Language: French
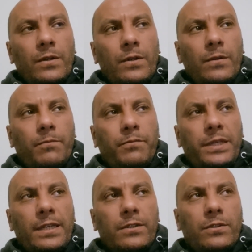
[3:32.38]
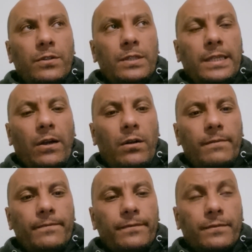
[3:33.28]
euh, pire que
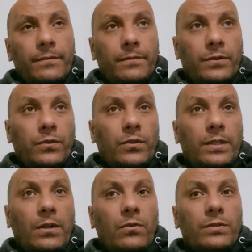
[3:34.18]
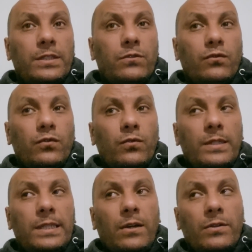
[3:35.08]
l'Iran, puisque l'Iran, on dit toujours
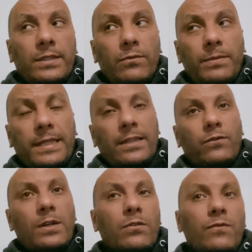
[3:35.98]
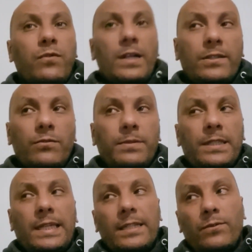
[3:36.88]
oui, l'Iran c'est obligatoire, le voile c'est
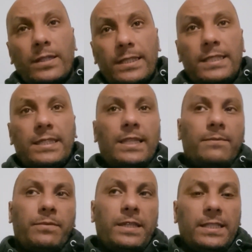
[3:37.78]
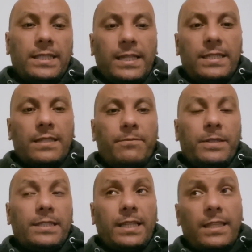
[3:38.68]
obligatoire, si c'est un pays strict, c'est un
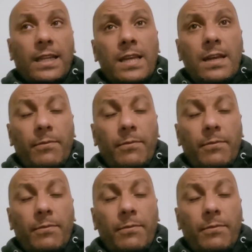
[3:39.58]
pays strict.